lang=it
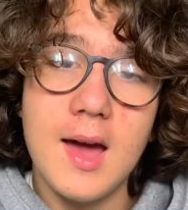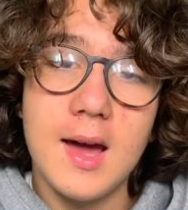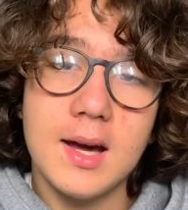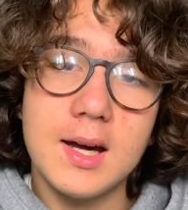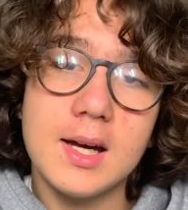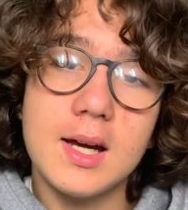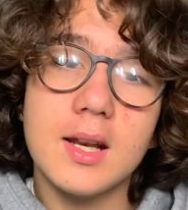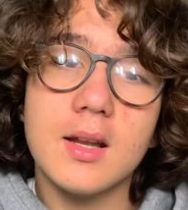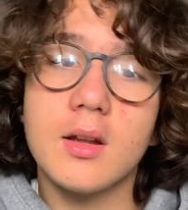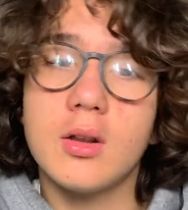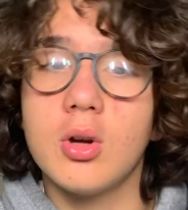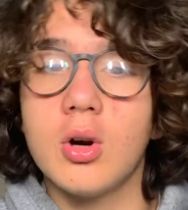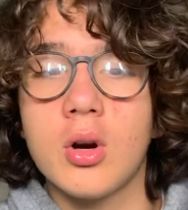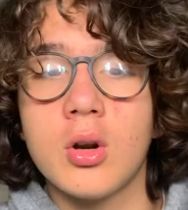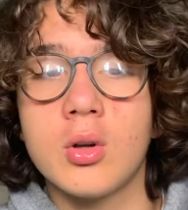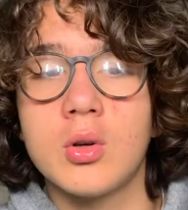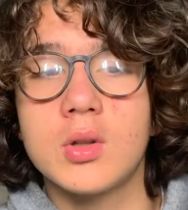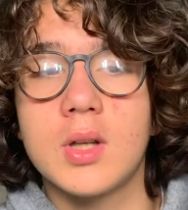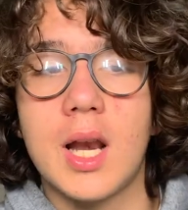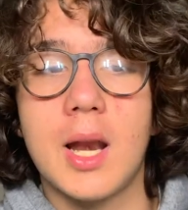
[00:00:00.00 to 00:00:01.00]
e
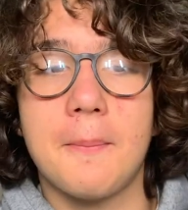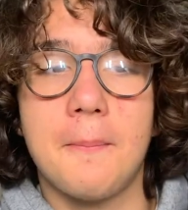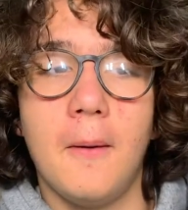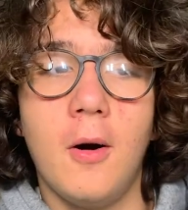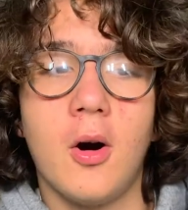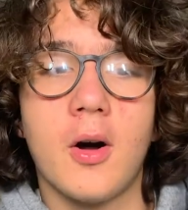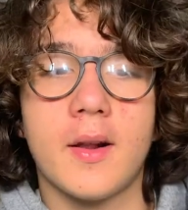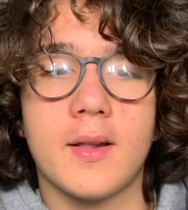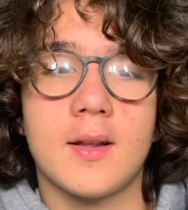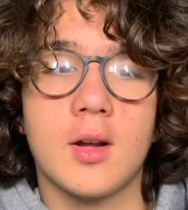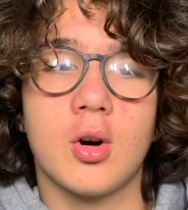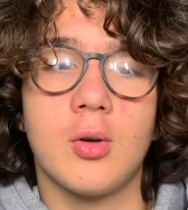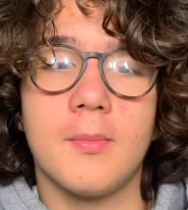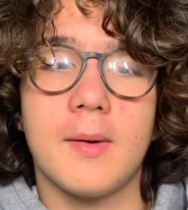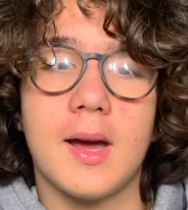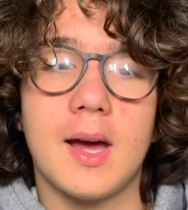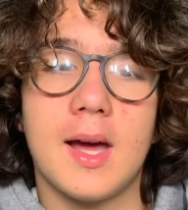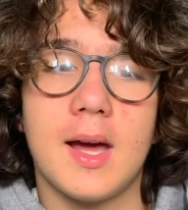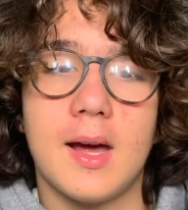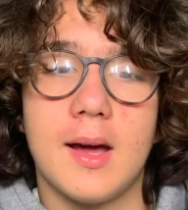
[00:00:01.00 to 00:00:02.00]
ritorno delle porte
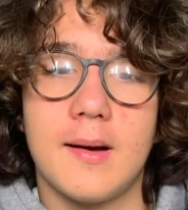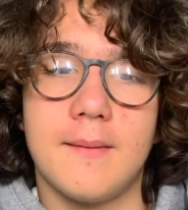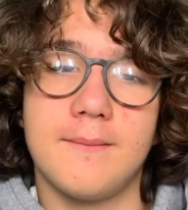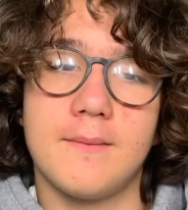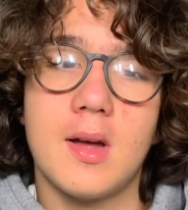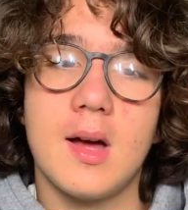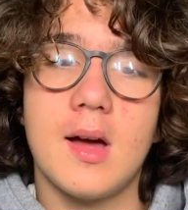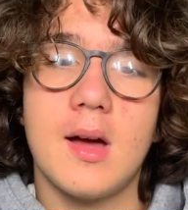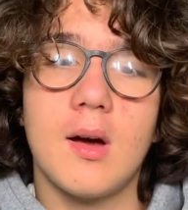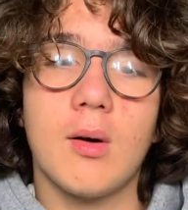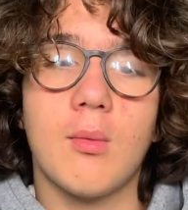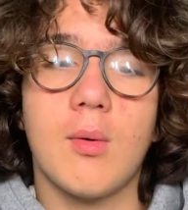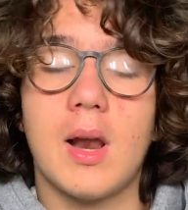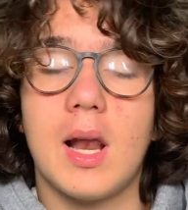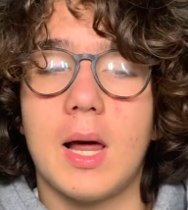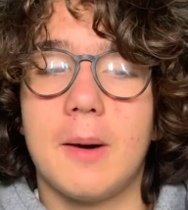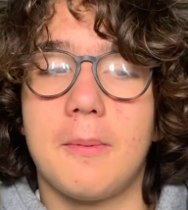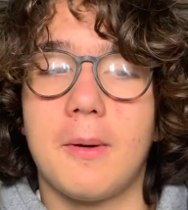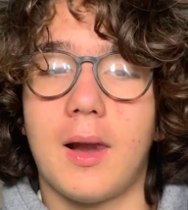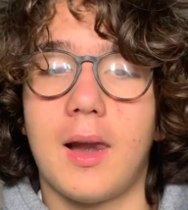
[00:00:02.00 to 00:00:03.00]
come
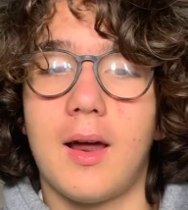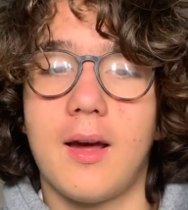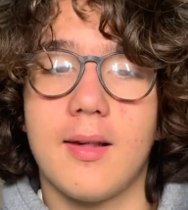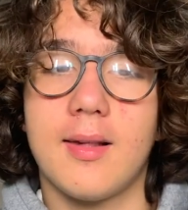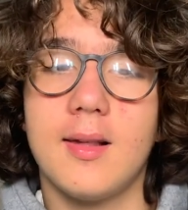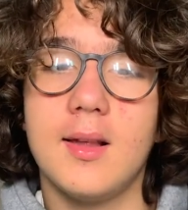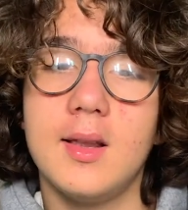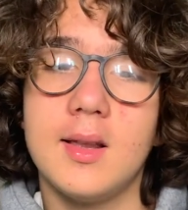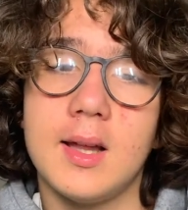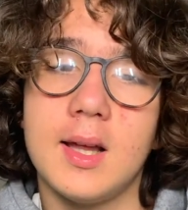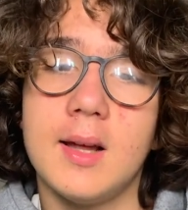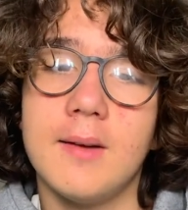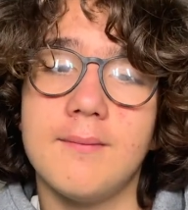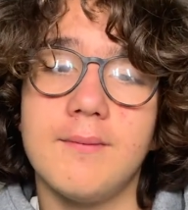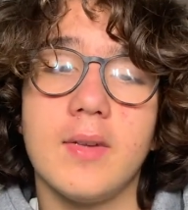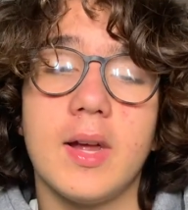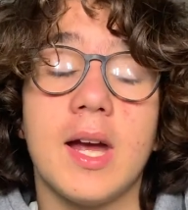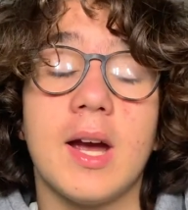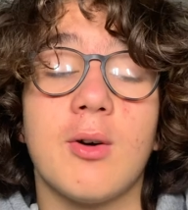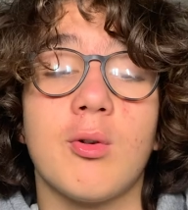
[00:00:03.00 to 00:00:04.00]
quella per
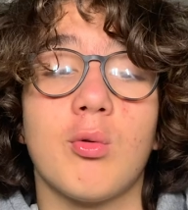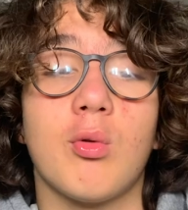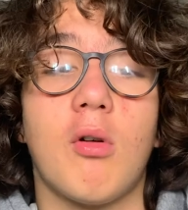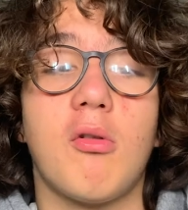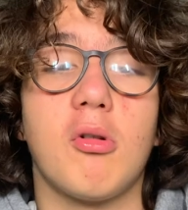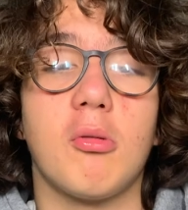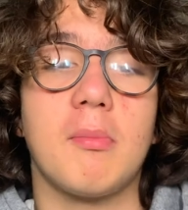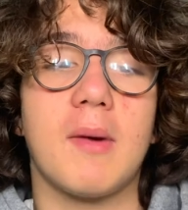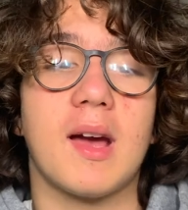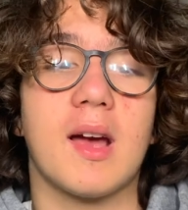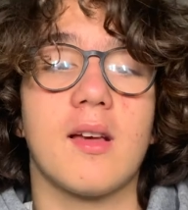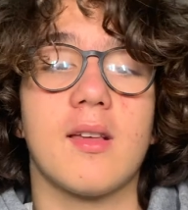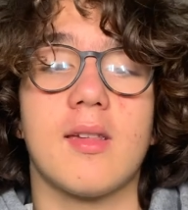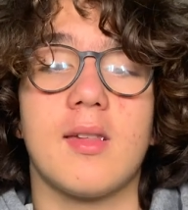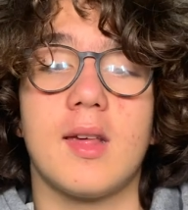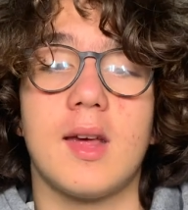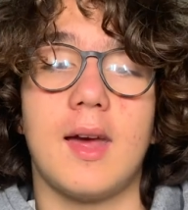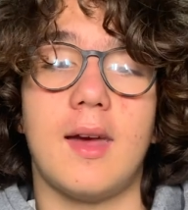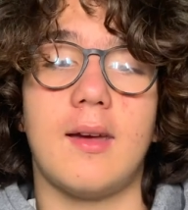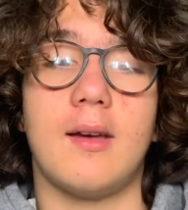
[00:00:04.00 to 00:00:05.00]
l'SD e un nuovo
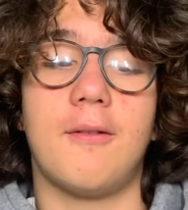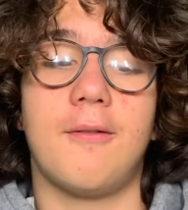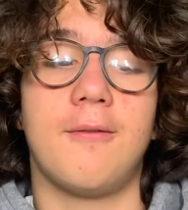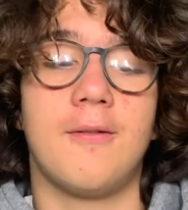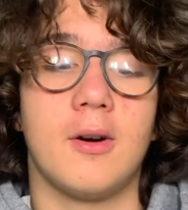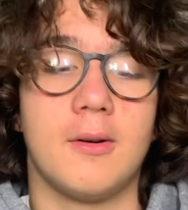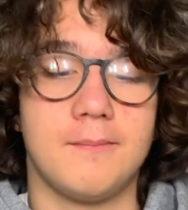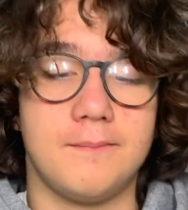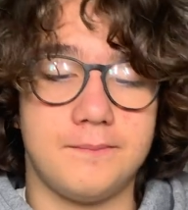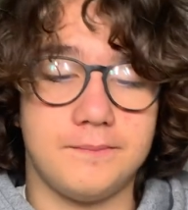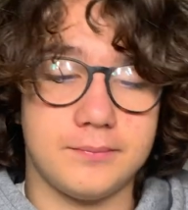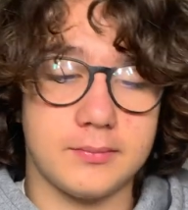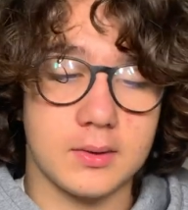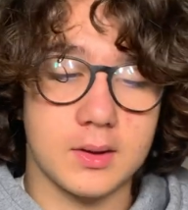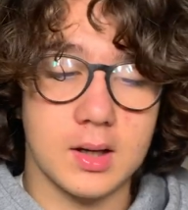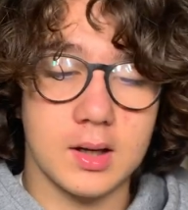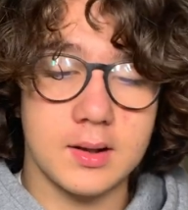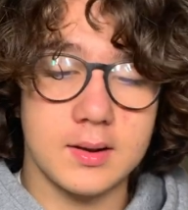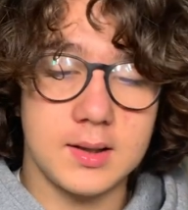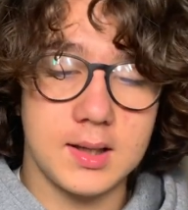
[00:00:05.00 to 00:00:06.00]
MagSafe.
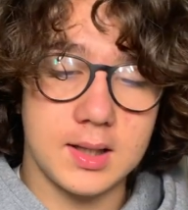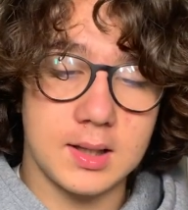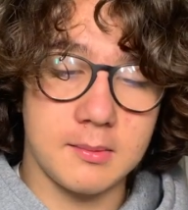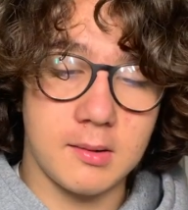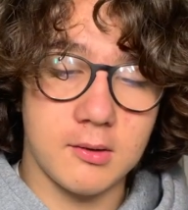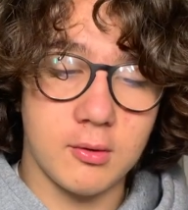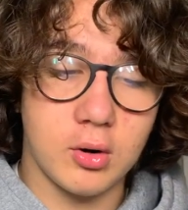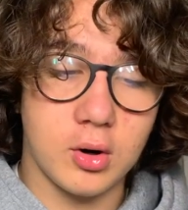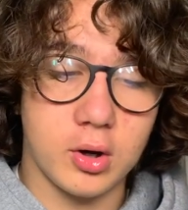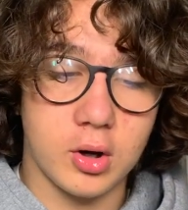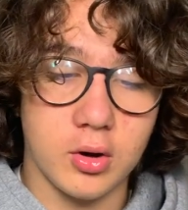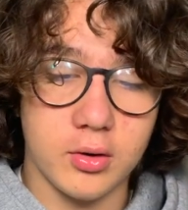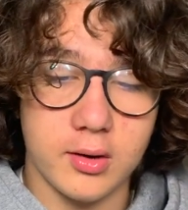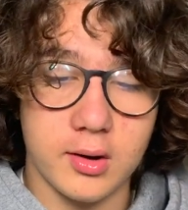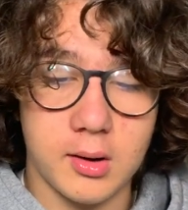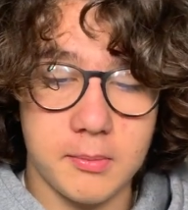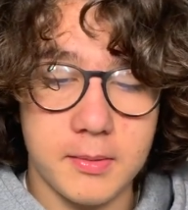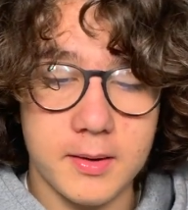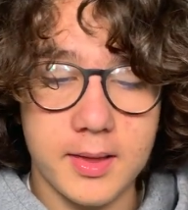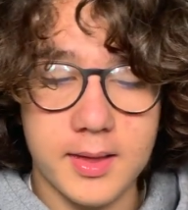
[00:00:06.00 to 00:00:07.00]
Ditemi voi cosa
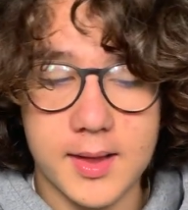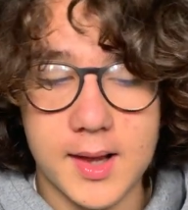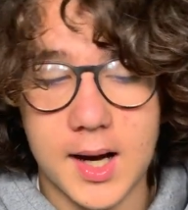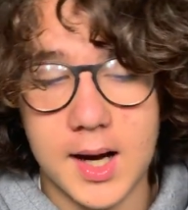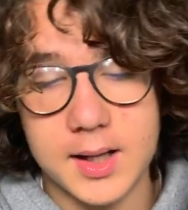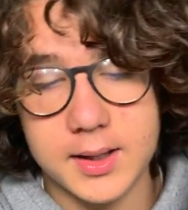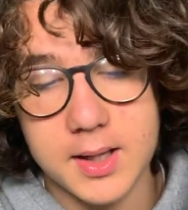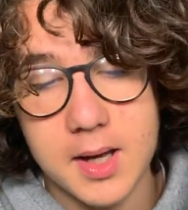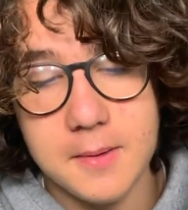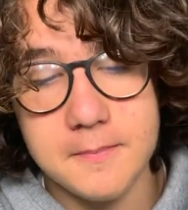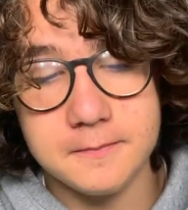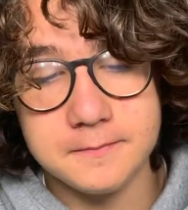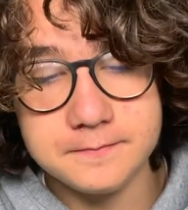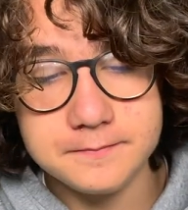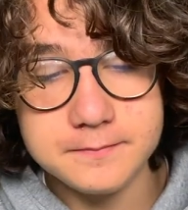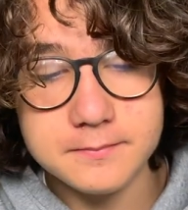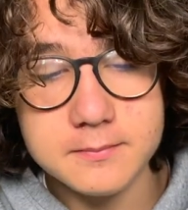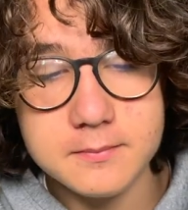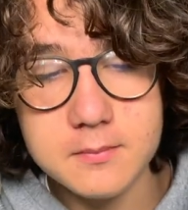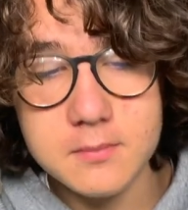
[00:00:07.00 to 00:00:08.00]
ne pensate
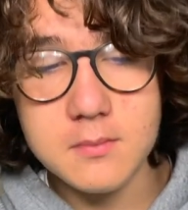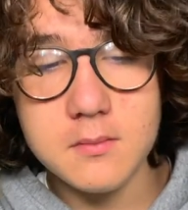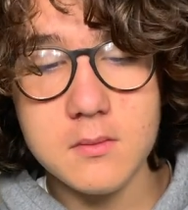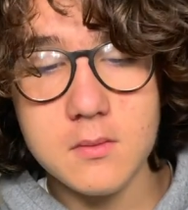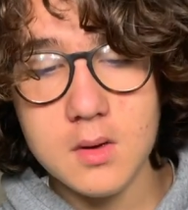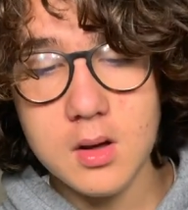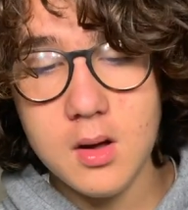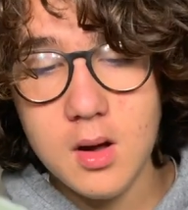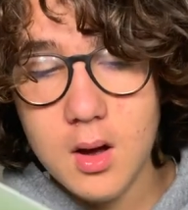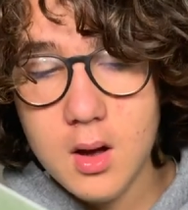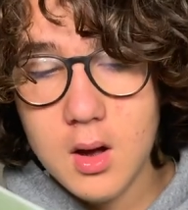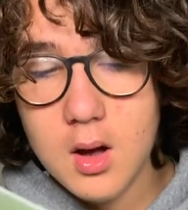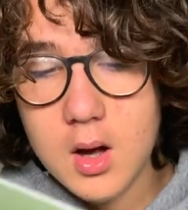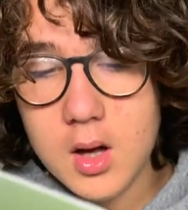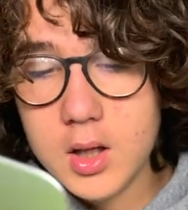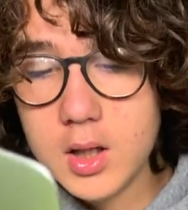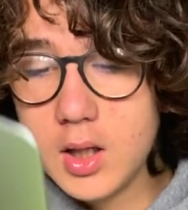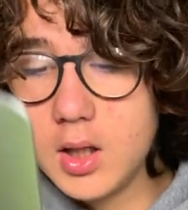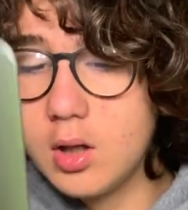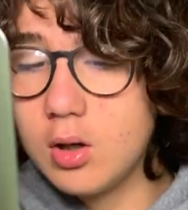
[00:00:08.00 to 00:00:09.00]

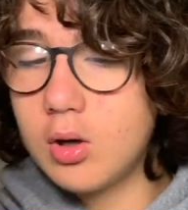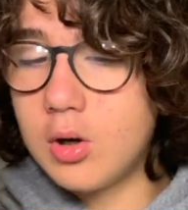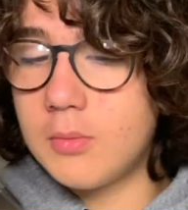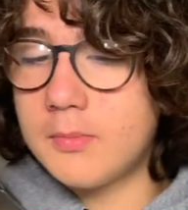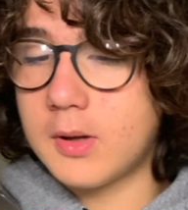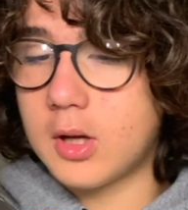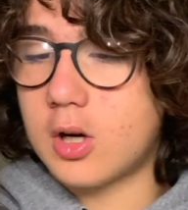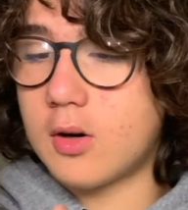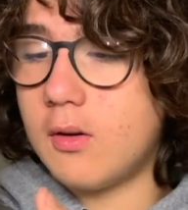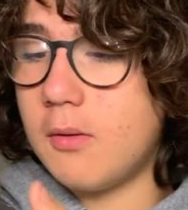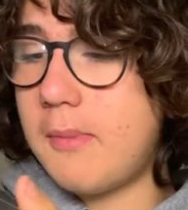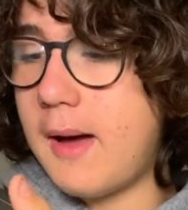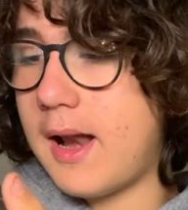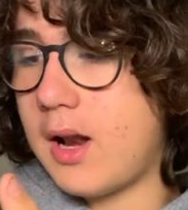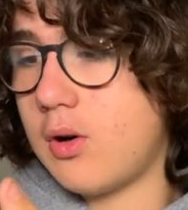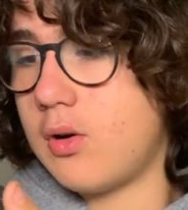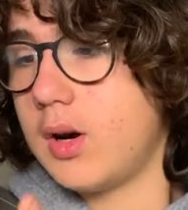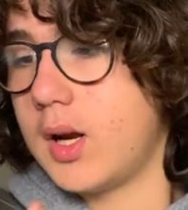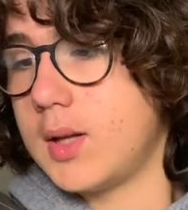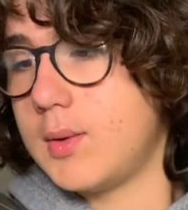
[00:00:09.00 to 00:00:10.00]
io mi trovo
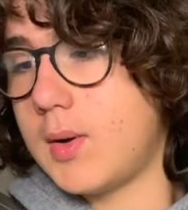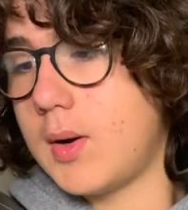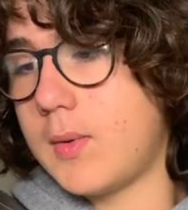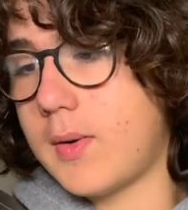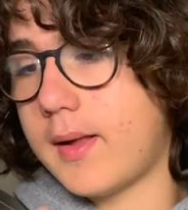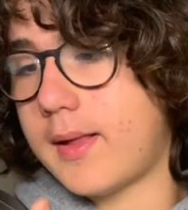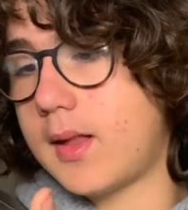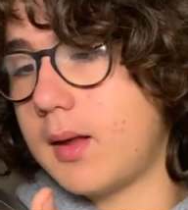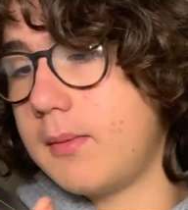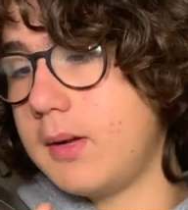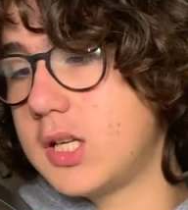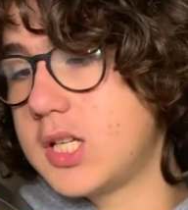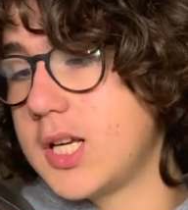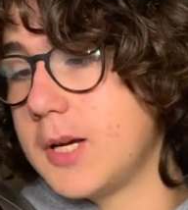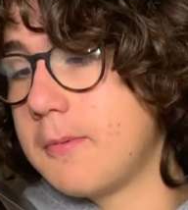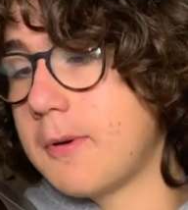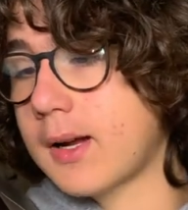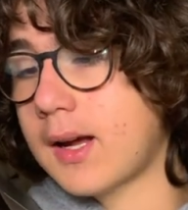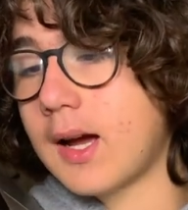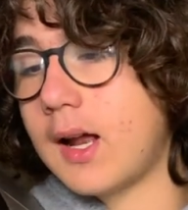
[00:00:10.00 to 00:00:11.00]
bene con le due USB-C perché